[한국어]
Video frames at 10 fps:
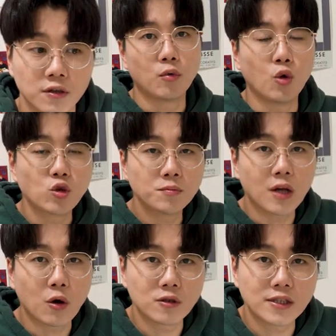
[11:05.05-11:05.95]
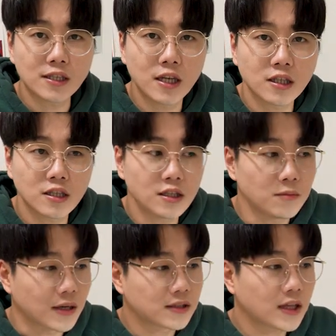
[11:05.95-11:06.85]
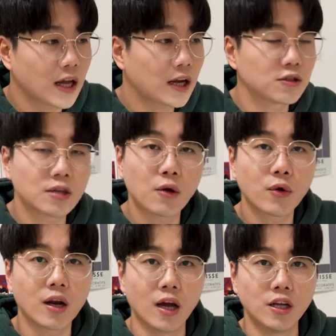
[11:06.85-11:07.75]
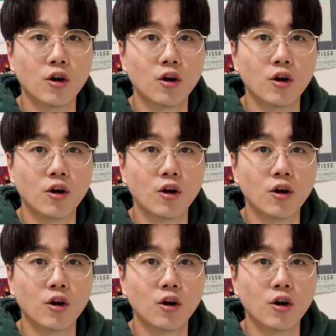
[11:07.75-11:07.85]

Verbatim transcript: 뭐 요즘 나오는 새 책을 막 스캔해서 사용해라